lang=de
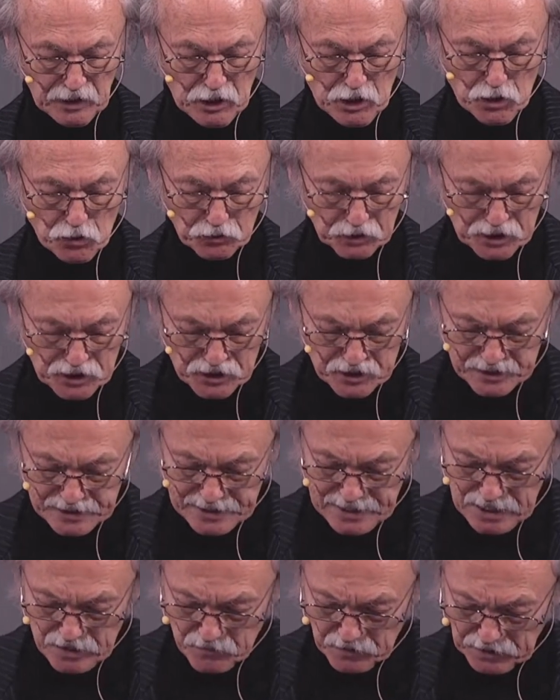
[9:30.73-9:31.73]
Und diesen
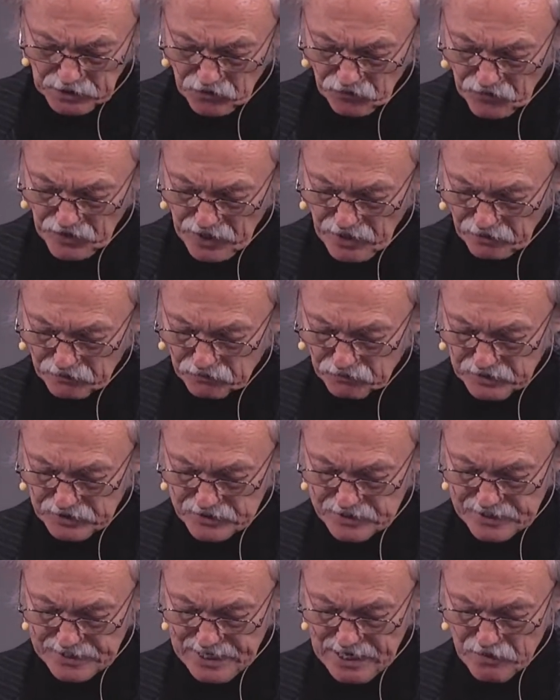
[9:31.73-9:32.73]
ewigen Wert und
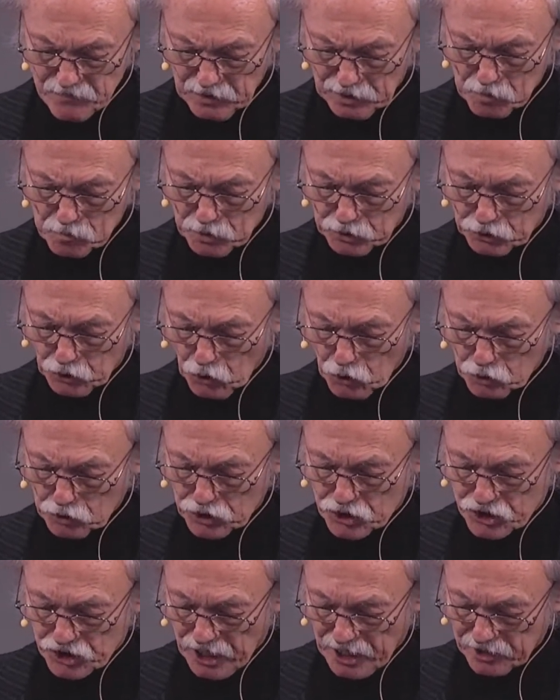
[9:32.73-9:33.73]
diese ewige Bedeutung
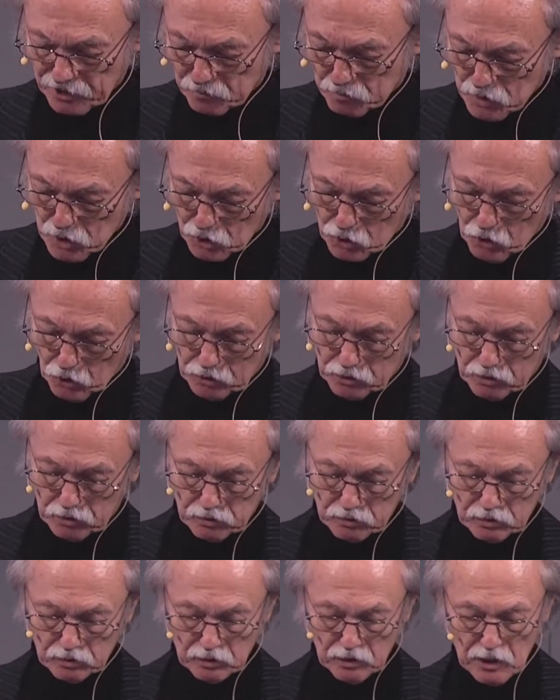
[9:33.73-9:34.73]
schenkt mir Gott.
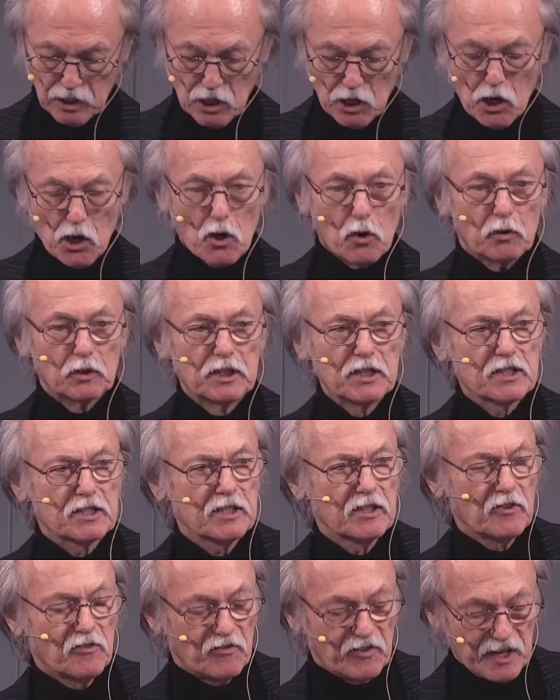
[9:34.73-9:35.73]
Und
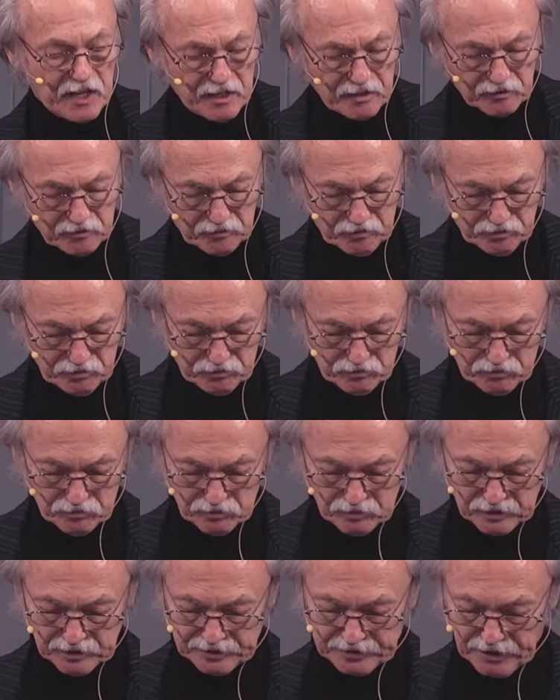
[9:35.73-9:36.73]
diesen Wert
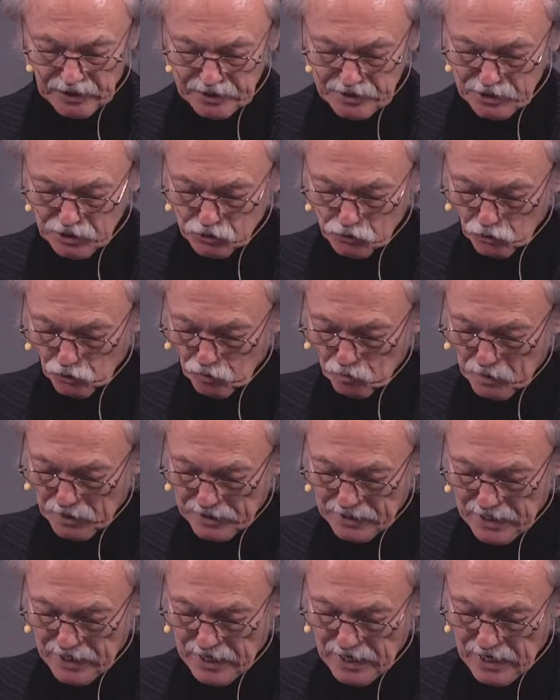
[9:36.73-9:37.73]
kann ich durch mein
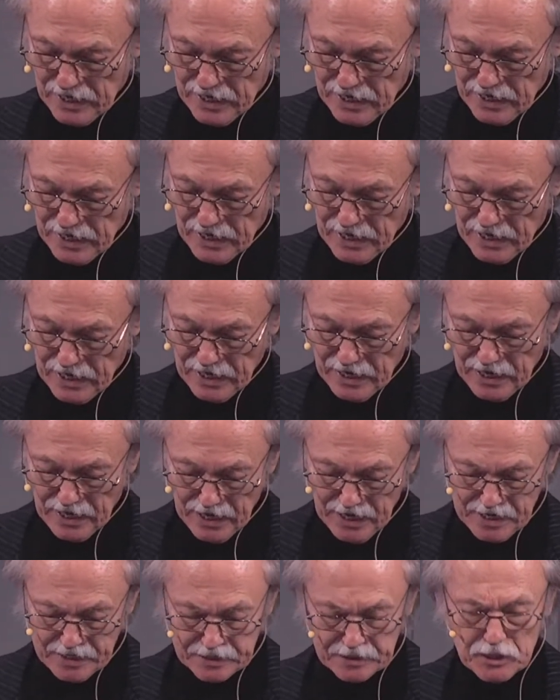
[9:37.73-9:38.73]

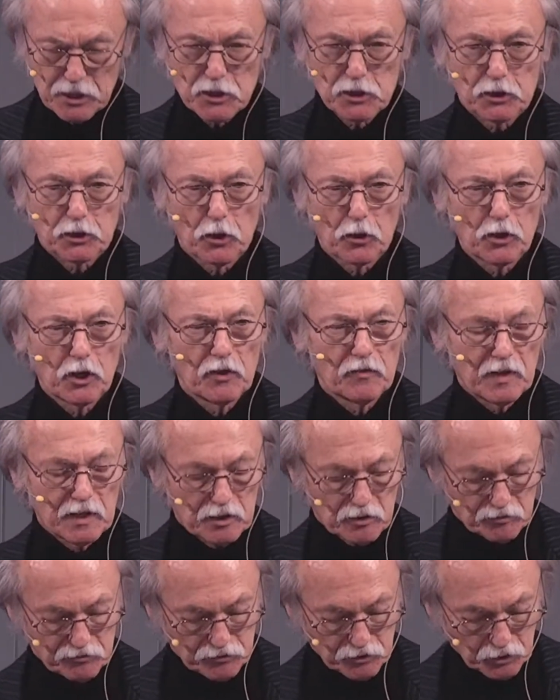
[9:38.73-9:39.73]
eigenes Können
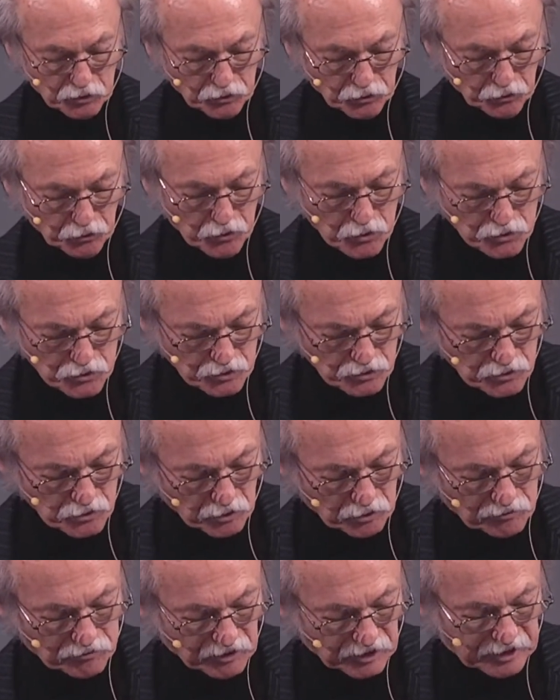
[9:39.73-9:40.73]
weder vergrößern noch
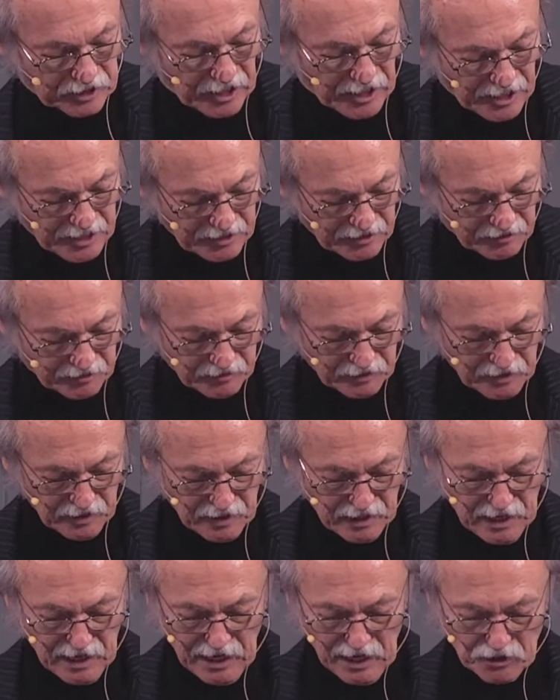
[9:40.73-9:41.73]
verkleinern.
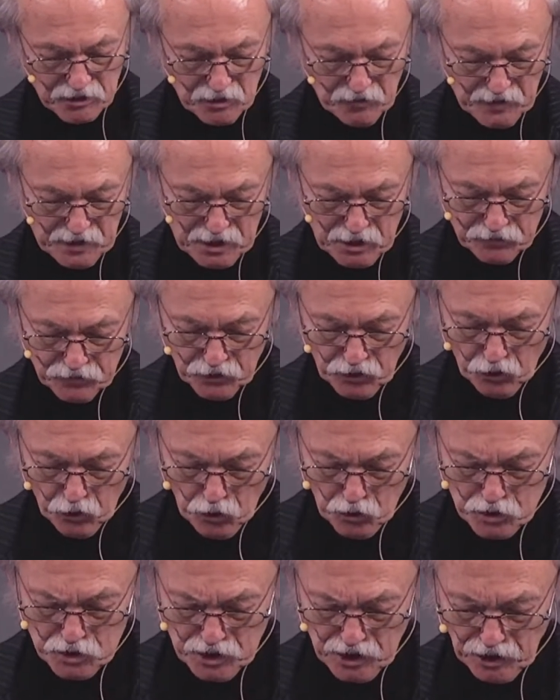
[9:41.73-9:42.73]
Also wenn ich von
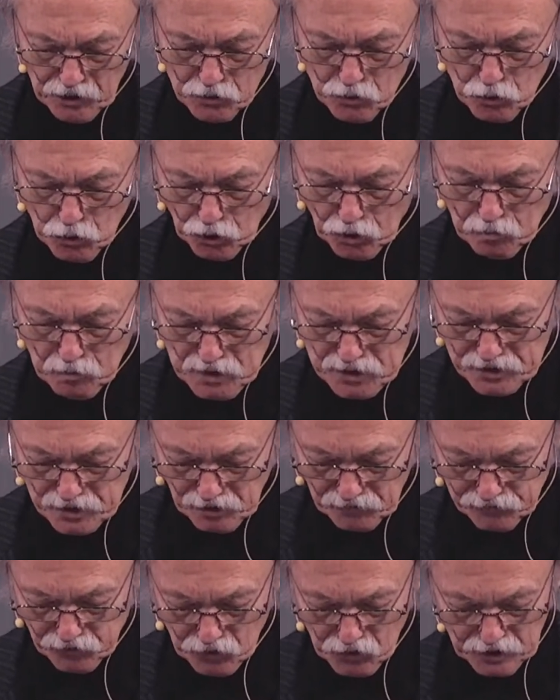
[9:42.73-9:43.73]
heute an nur noch
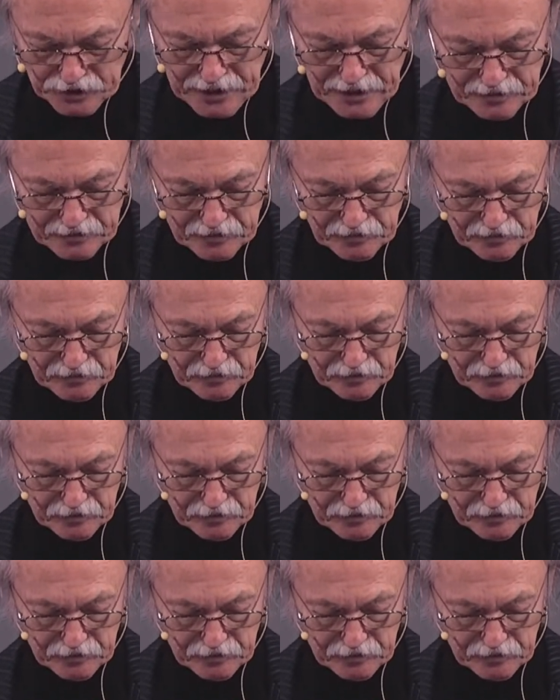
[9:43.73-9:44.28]
Misserfolg hätte,